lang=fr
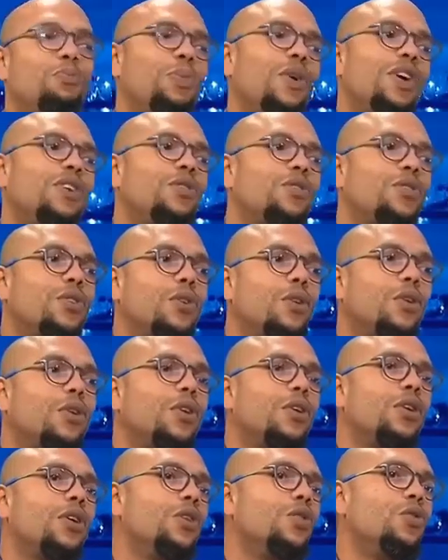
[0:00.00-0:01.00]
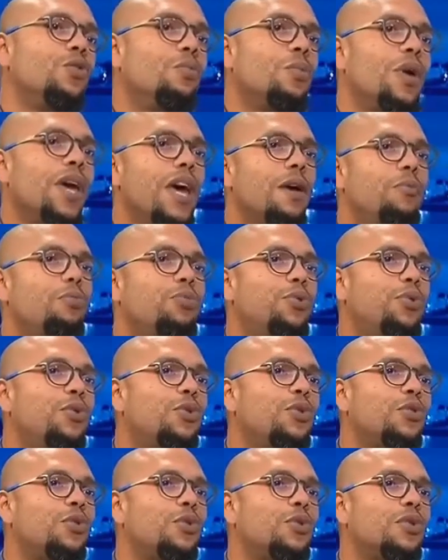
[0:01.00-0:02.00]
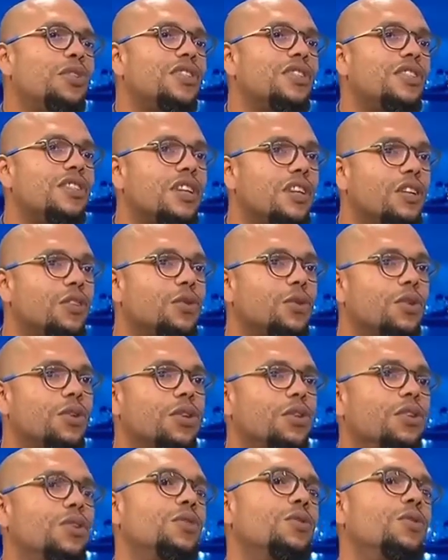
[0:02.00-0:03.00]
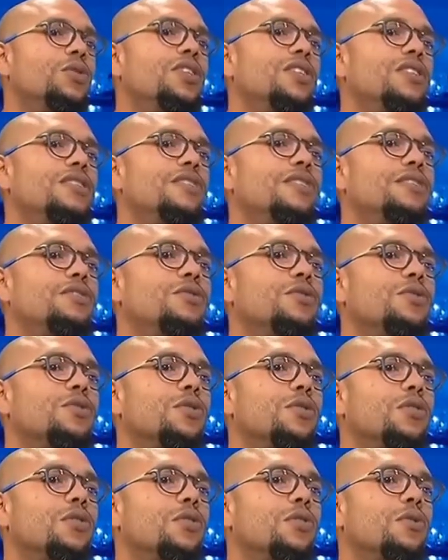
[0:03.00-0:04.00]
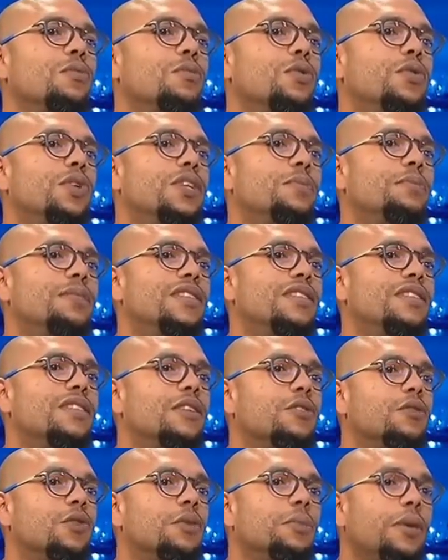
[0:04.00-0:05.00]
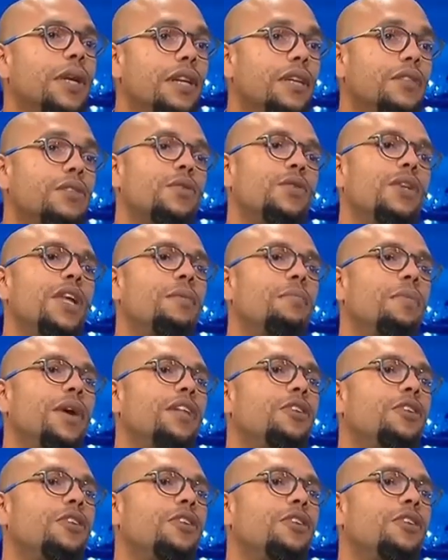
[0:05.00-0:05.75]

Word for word: parce que l'humain est plus au centre de nos décisions pour les petites entreprises. On n'a pas